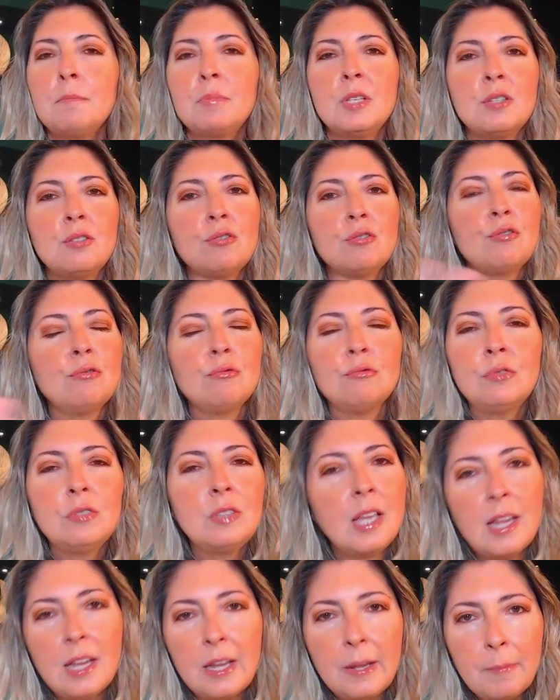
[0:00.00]
Preciso de um
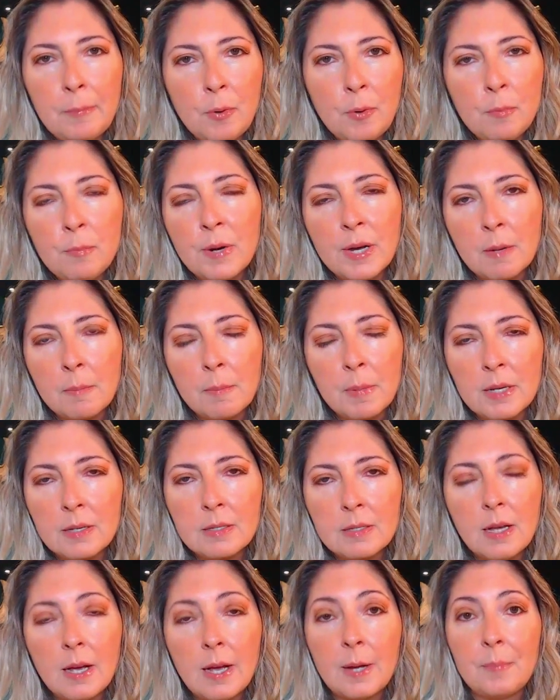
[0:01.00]
tempo para
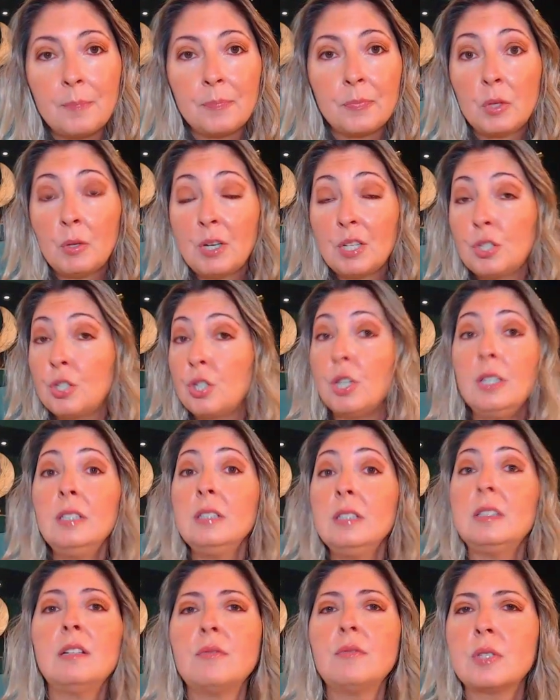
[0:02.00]
pensar. Não
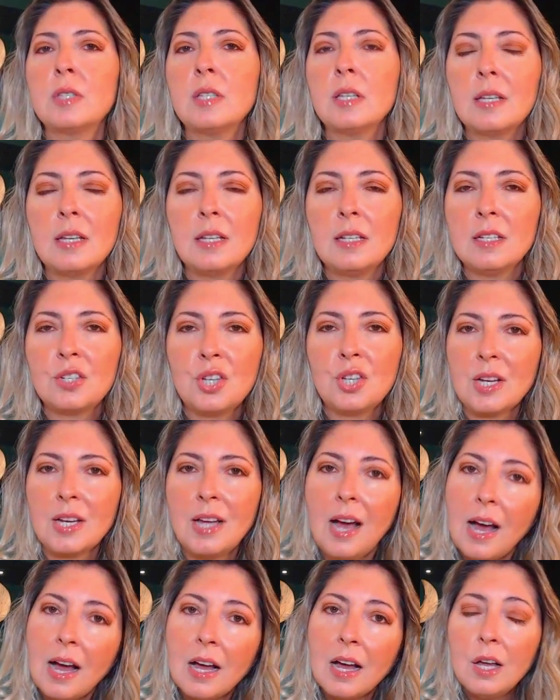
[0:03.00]
adianta você querer
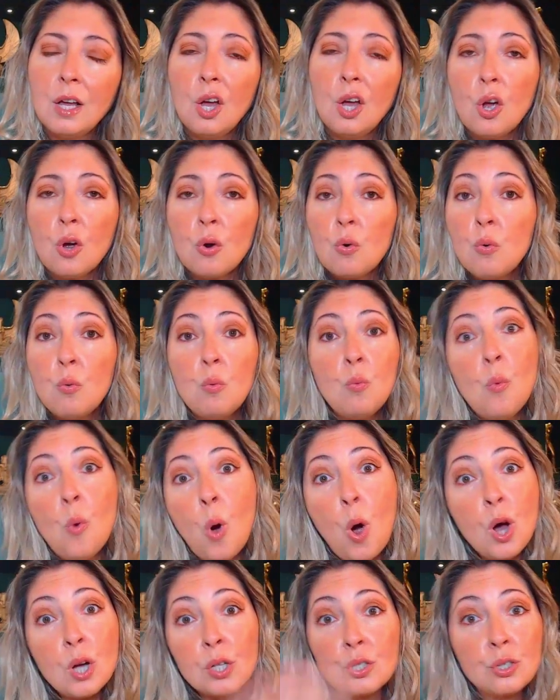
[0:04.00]
chegar com um
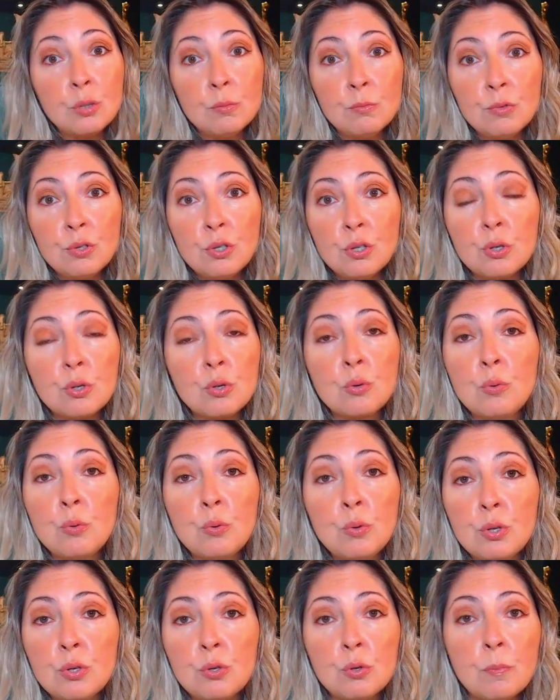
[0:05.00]
ótimo
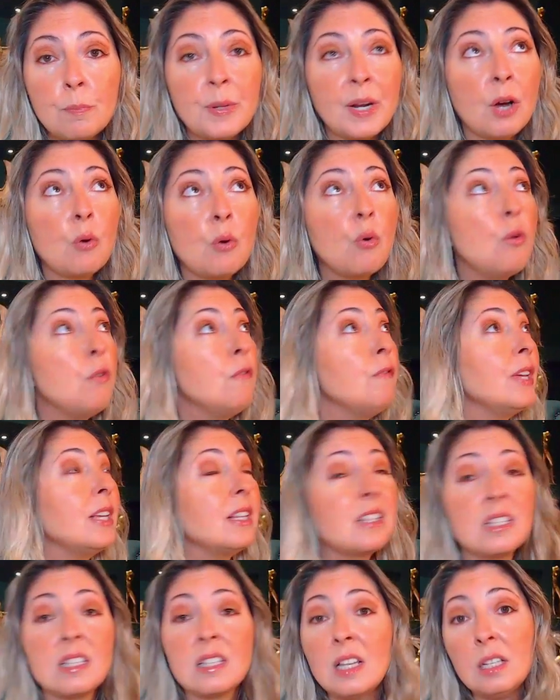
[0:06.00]
discurso para
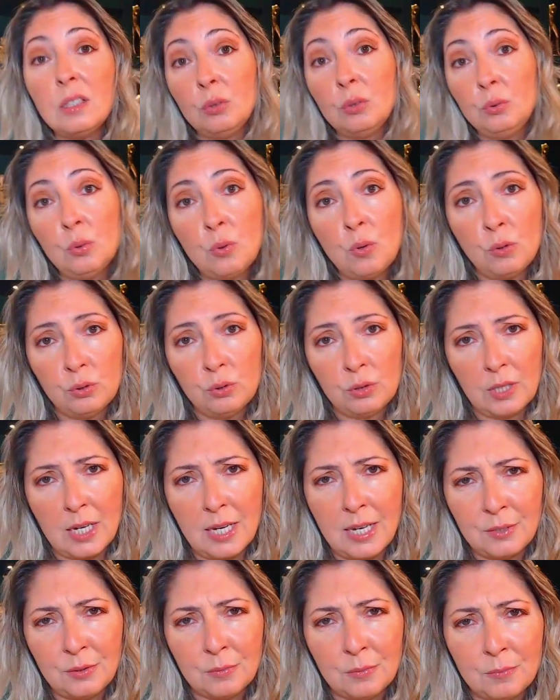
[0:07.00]
convencê-lo do
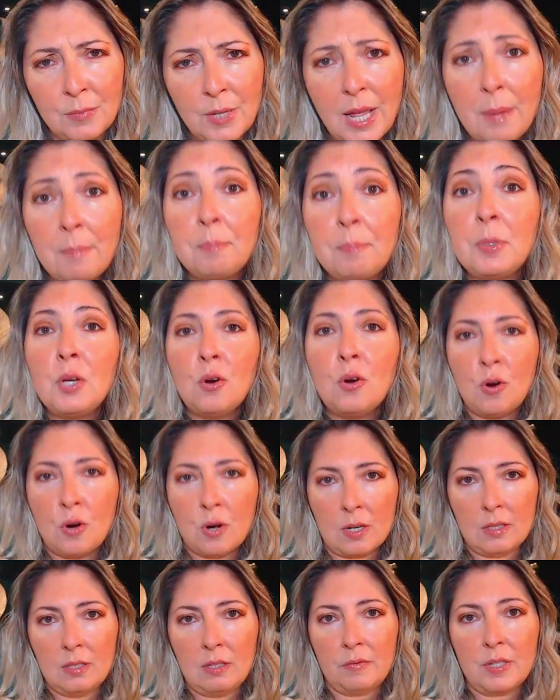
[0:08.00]
contrário é
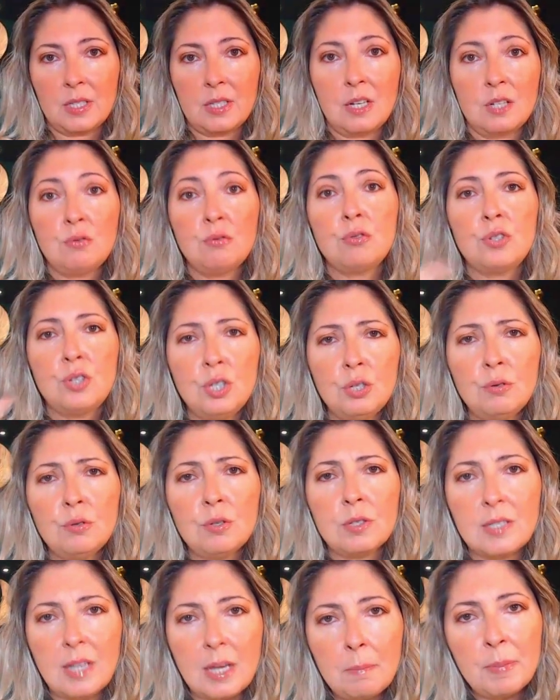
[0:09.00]
pior. Na verdade, o
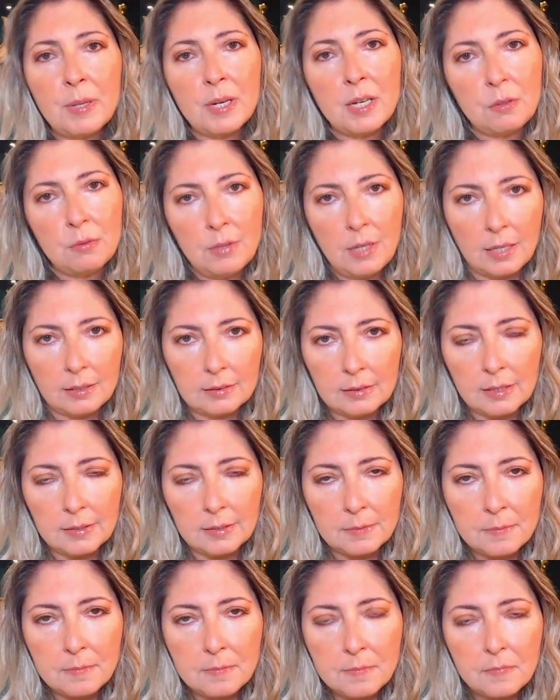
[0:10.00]
tiro sai pela
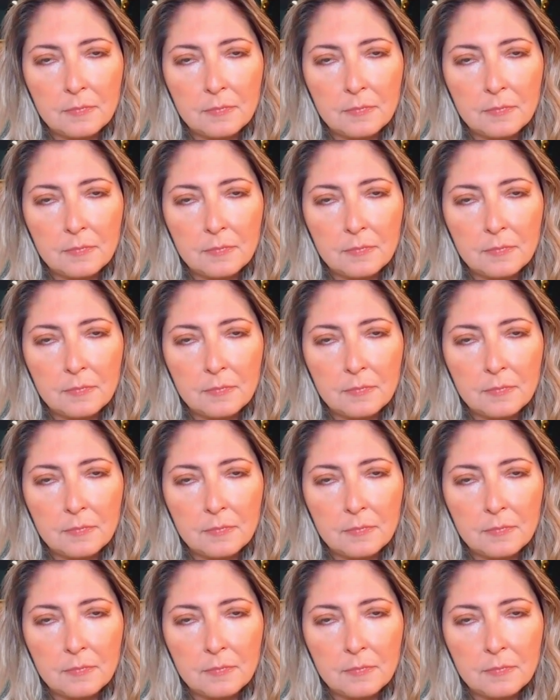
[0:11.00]
culatra.